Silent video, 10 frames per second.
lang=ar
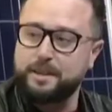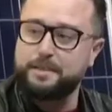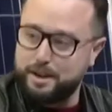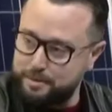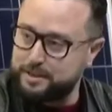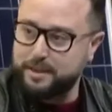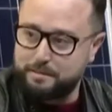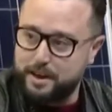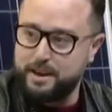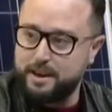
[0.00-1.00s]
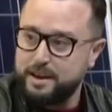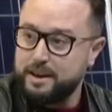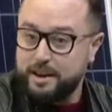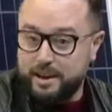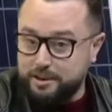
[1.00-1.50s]
الطبيعيه
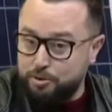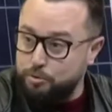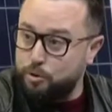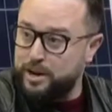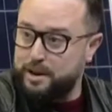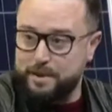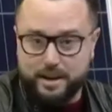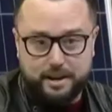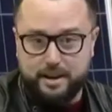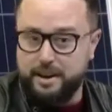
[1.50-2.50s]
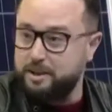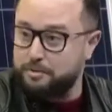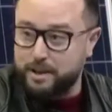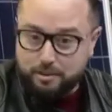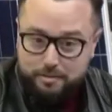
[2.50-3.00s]
ويحولها الى مال
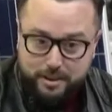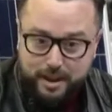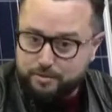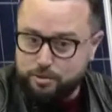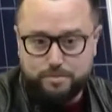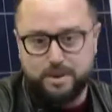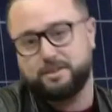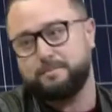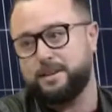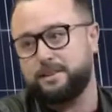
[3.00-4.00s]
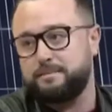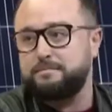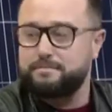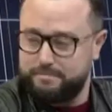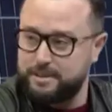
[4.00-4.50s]
نهايه ومعناتها ما يتكلفوش برشا ما
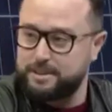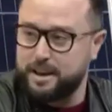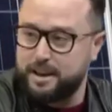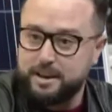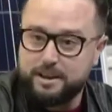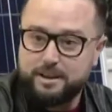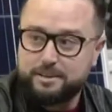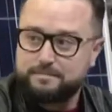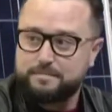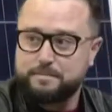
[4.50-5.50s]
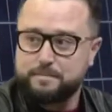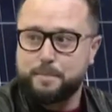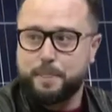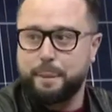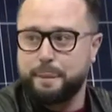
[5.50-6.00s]
يتكلفوش برشا صحيح
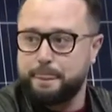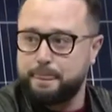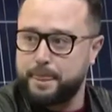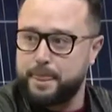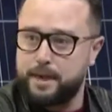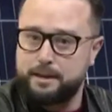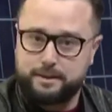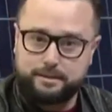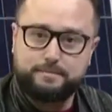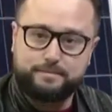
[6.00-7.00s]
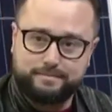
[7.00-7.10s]
بي احنا عندنا تقرير ان